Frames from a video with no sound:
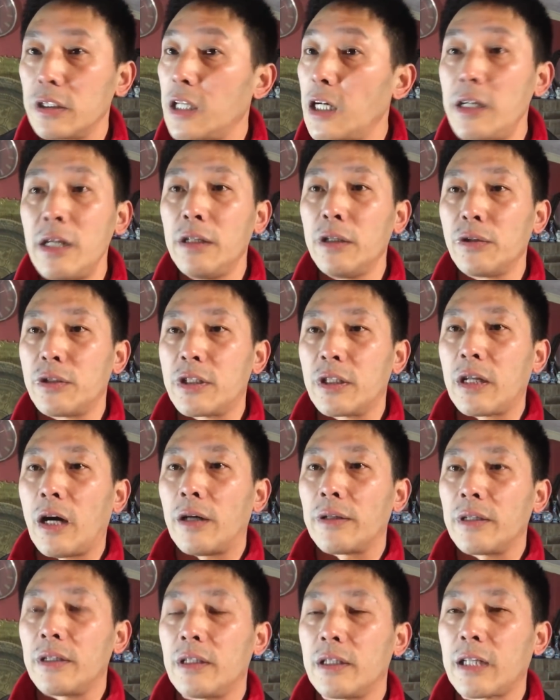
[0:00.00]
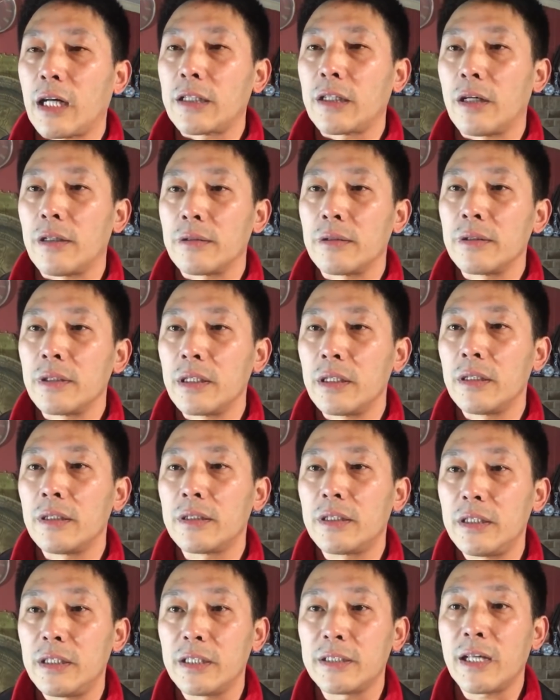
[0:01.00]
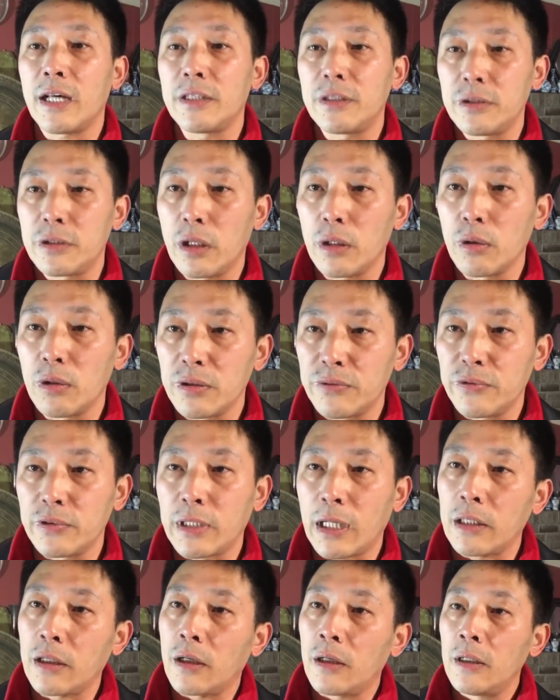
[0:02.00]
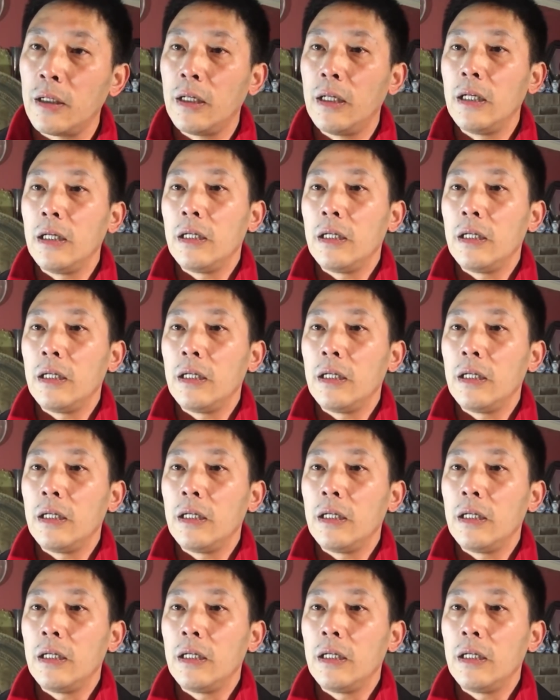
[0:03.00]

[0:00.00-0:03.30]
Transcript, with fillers: 人人都知道那条大道，那个地铁站就叫罗斯福大道。